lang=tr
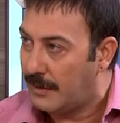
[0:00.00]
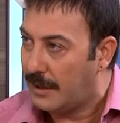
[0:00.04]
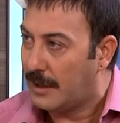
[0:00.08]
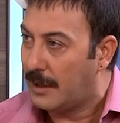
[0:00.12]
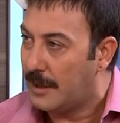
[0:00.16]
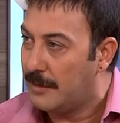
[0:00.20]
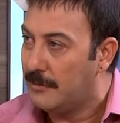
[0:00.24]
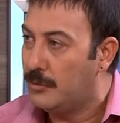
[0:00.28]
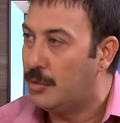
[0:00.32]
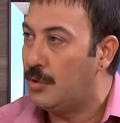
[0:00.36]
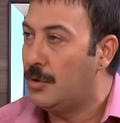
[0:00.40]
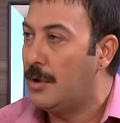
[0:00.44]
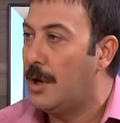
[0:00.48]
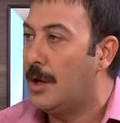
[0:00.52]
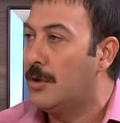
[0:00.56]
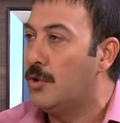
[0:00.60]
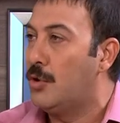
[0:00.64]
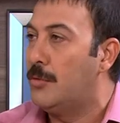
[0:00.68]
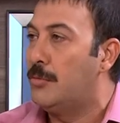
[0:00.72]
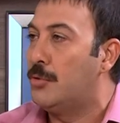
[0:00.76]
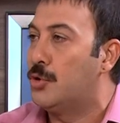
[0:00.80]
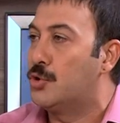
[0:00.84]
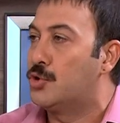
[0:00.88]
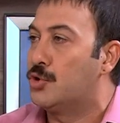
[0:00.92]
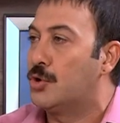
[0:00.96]
verelim dünyanın
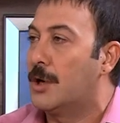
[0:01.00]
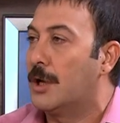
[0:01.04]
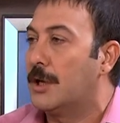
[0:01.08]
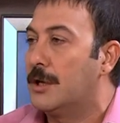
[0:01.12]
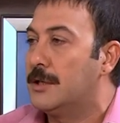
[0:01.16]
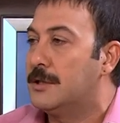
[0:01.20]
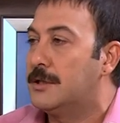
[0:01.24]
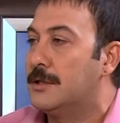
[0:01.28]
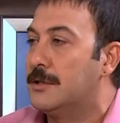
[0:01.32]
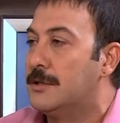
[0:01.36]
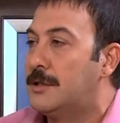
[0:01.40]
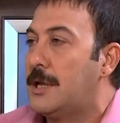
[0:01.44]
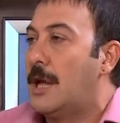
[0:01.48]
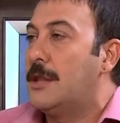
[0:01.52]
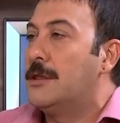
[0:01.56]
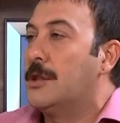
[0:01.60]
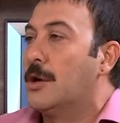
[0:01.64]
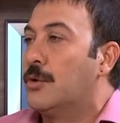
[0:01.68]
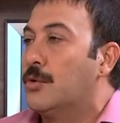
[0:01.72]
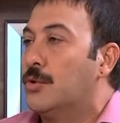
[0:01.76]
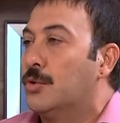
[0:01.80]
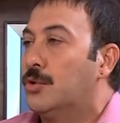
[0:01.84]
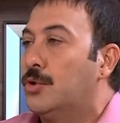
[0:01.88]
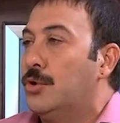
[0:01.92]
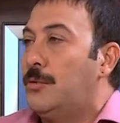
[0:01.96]
öbür ucuna gitsin. Sen de
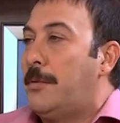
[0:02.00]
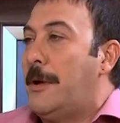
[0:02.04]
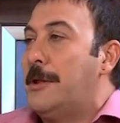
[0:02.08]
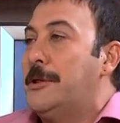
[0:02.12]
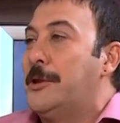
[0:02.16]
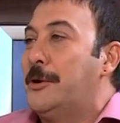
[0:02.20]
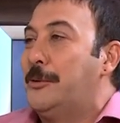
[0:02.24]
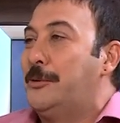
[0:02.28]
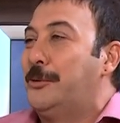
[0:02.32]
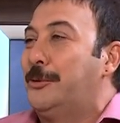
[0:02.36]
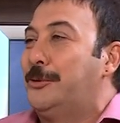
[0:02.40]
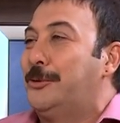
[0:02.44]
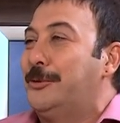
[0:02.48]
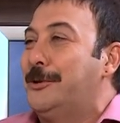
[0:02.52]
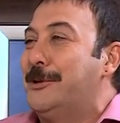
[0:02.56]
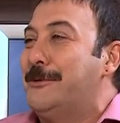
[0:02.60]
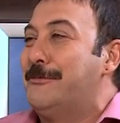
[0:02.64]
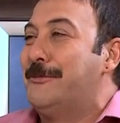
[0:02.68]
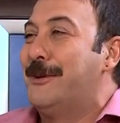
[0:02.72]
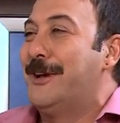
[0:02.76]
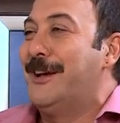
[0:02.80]
kurtul, ben de kurtulayım